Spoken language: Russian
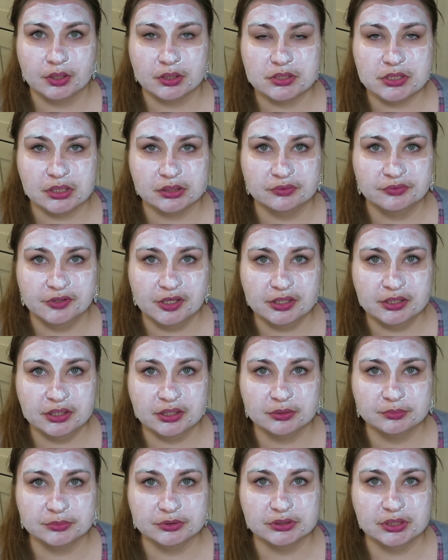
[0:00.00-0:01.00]

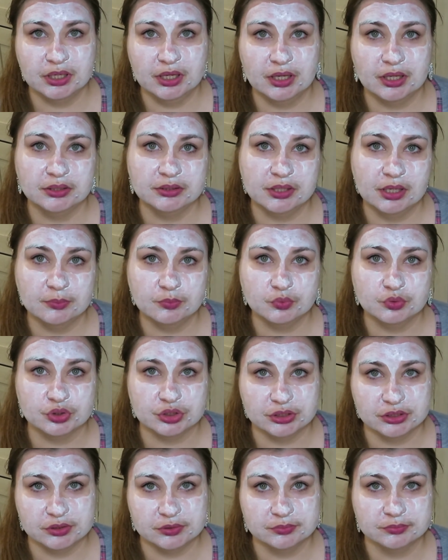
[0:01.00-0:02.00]
салфетками, да, а там
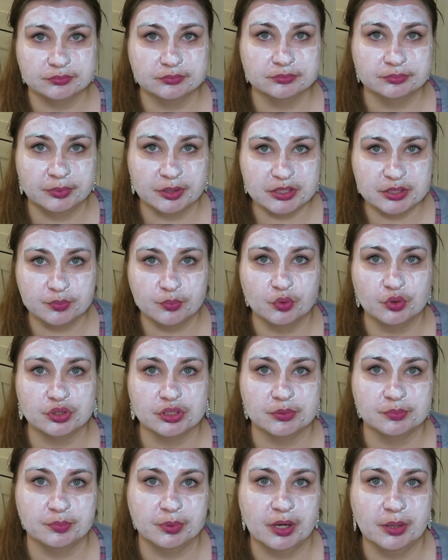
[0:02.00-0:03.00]
уже
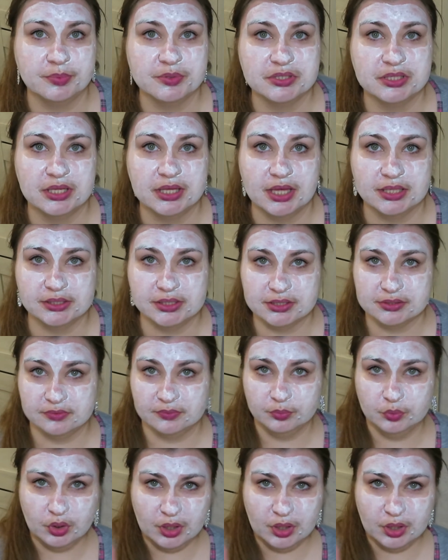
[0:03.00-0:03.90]
посмотрим по обстоятельствам.